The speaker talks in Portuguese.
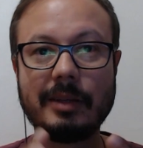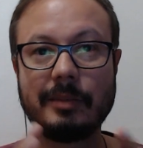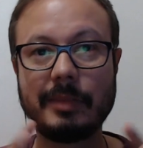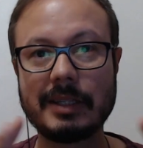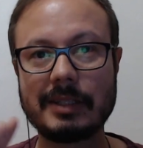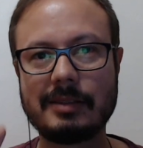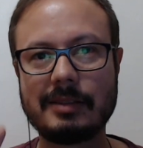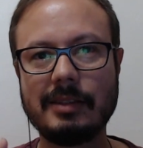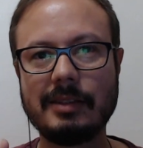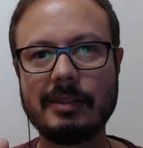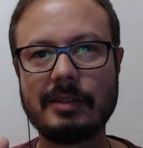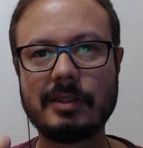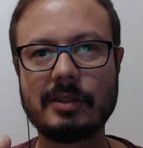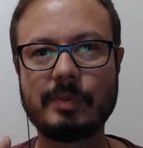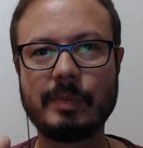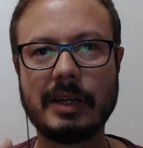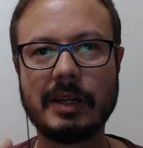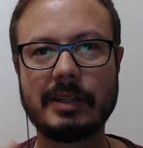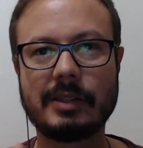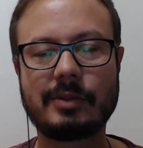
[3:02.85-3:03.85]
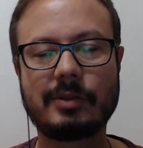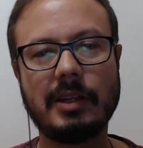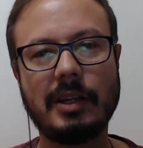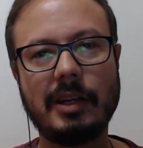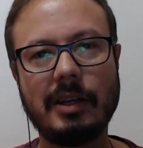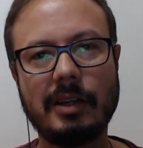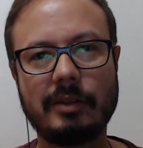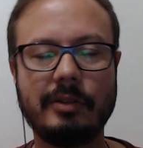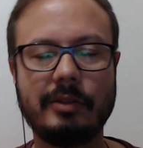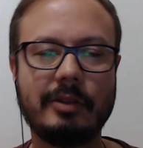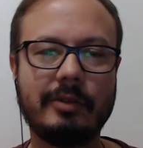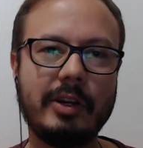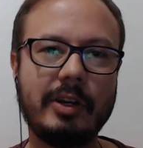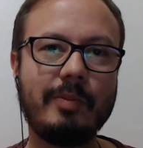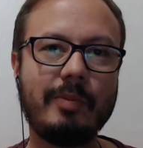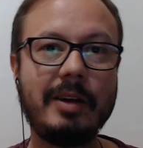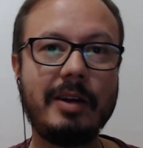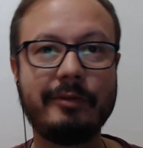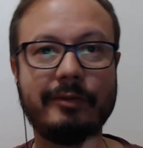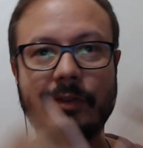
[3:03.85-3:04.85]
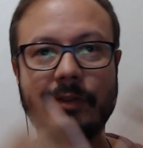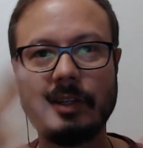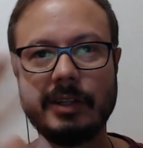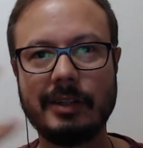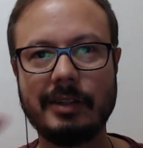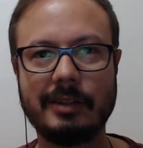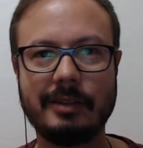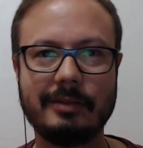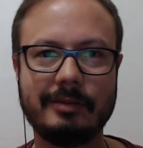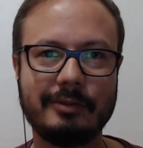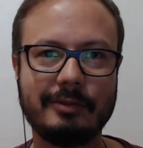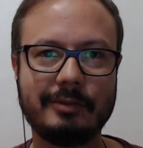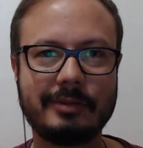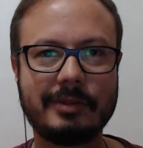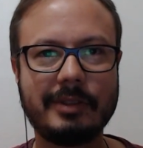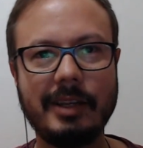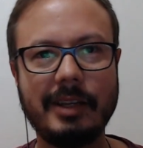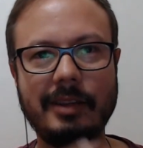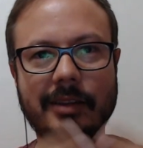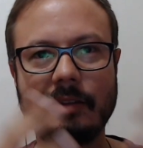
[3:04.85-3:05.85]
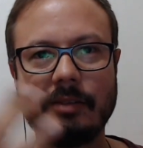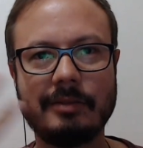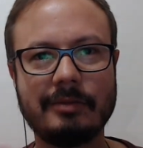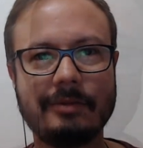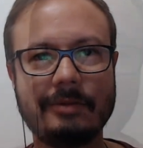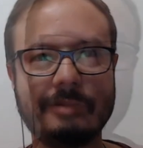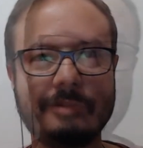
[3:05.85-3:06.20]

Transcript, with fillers: bastante espaço, claro, não é uma van, não tem.